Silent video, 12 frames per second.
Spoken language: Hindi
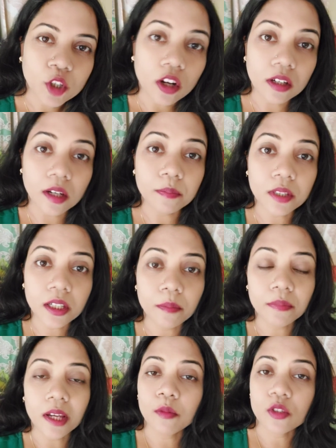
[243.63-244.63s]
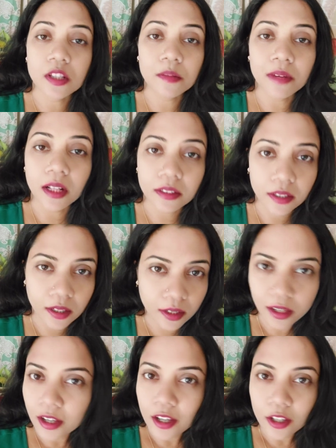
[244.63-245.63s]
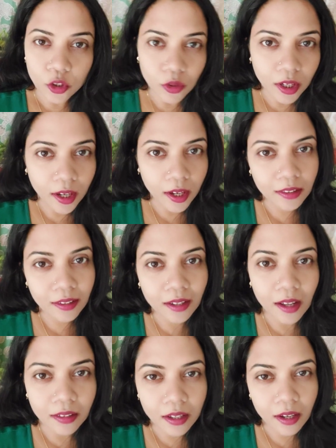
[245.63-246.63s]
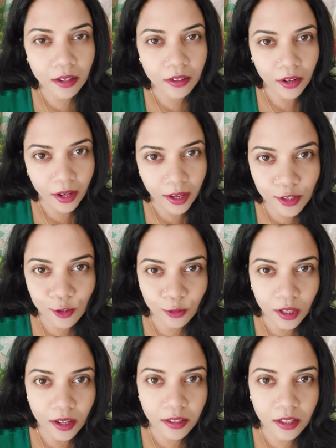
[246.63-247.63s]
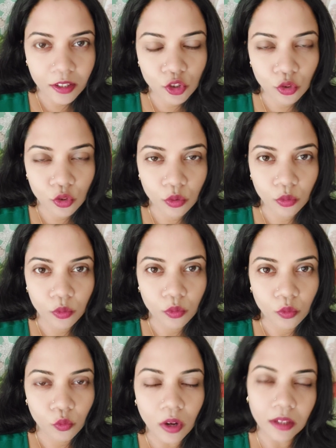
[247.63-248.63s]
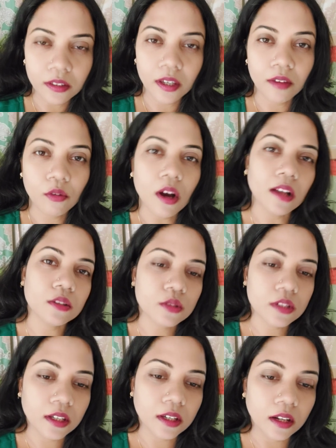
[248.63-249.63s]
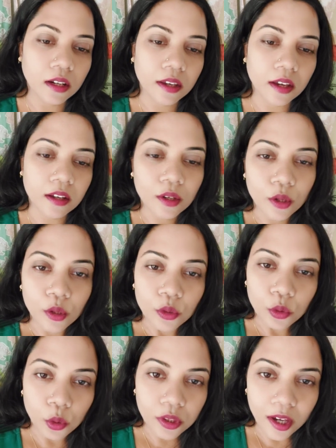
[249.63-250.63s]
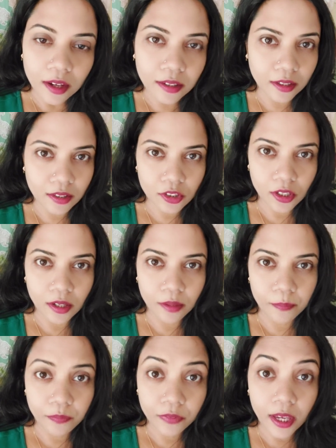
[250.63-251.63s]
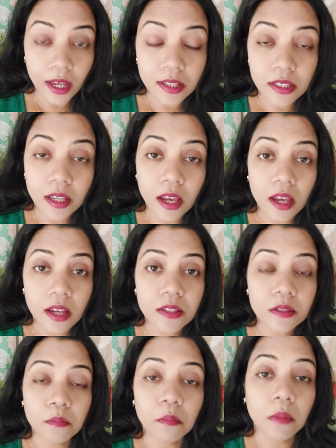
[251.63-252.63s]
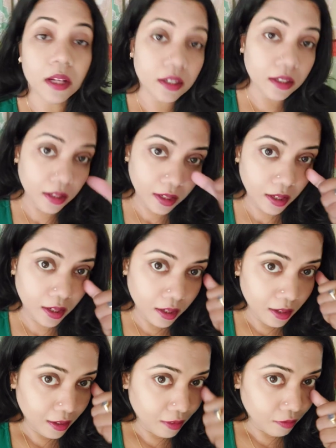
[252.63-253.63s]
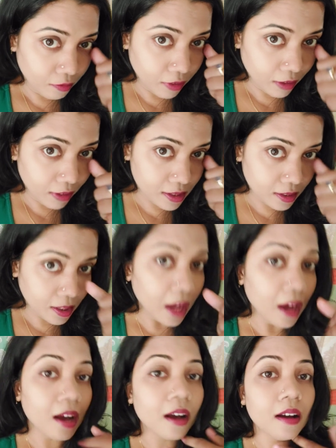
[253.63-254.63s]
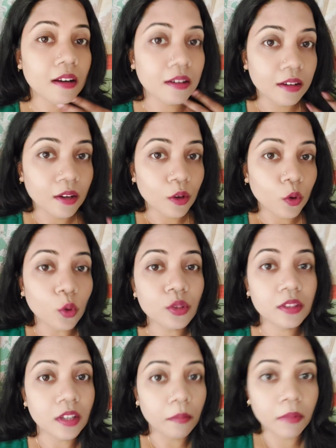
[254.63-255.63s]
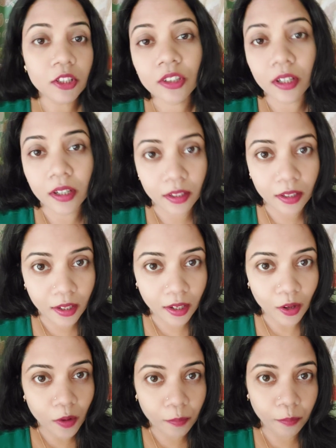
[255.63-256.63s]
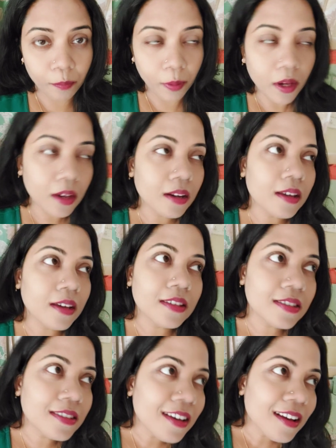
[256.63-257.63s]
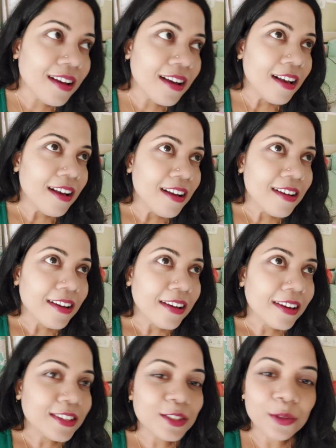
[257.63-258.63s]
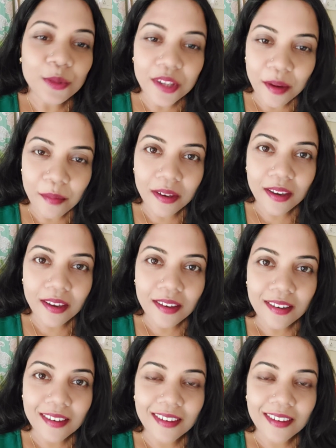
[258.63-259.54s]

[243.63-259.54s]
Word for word: और कब तक अपने आप को संभालते रहेंगे क्योंकि एक दिन आता है रियलाइज़ होता है कि जो वक्त है वो हाथों से निकल गया तो क्या किया जाए कैसे इस मन की व्यवस्था को समझ करके और फिर इस इस दुनिया में